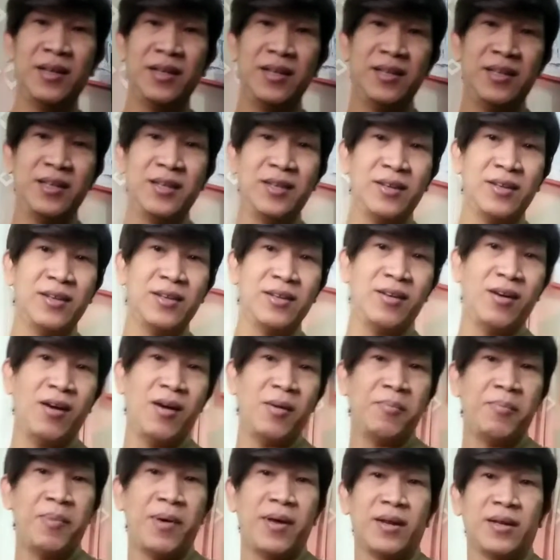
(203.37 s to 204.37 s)
di
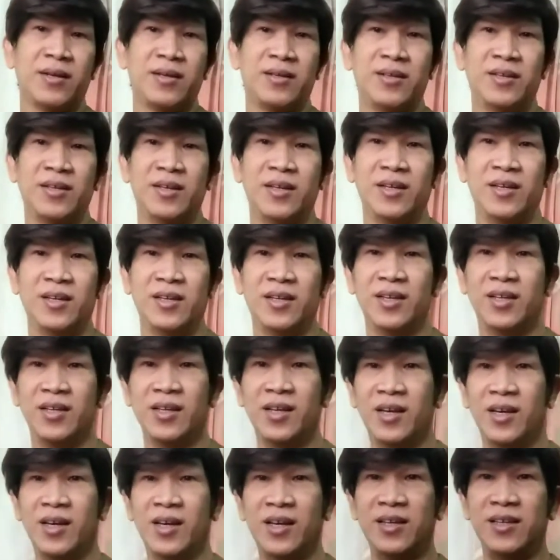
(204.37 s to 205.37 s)
parang,
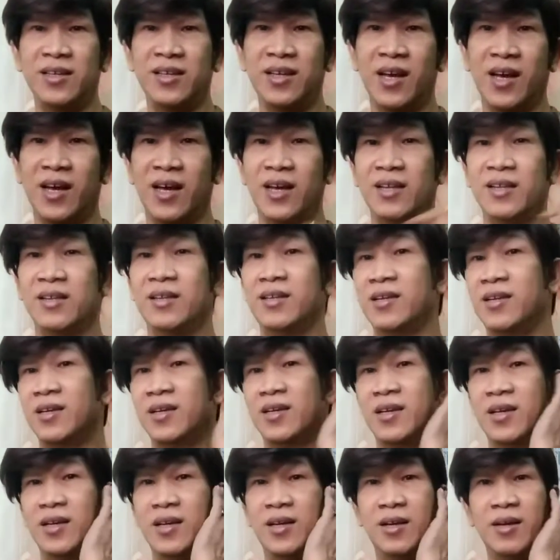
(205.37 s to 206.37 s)
ayan.
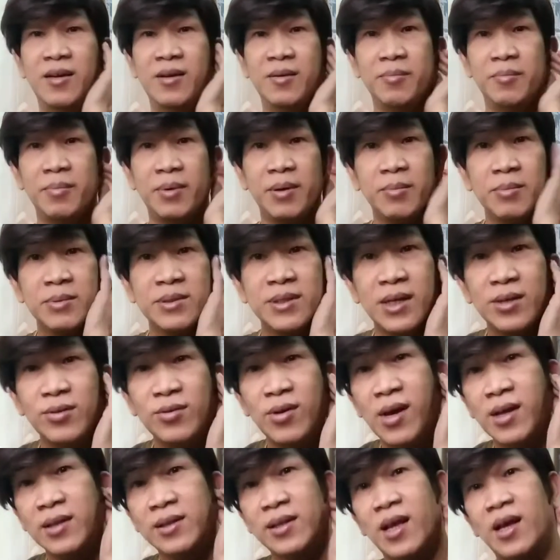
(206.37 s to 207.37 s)
Parang
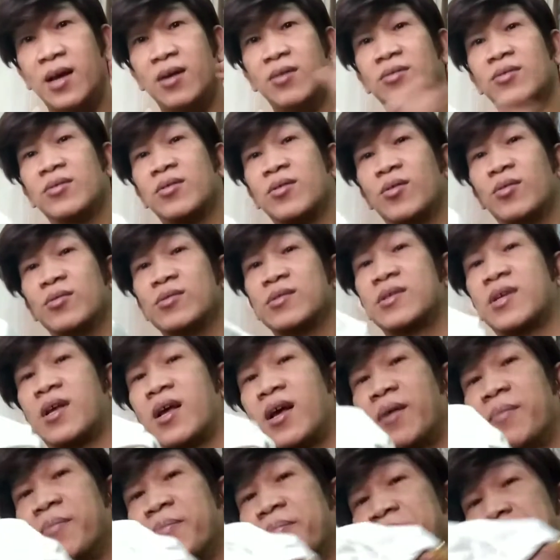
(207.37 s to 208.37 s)
masyado yata akong close up.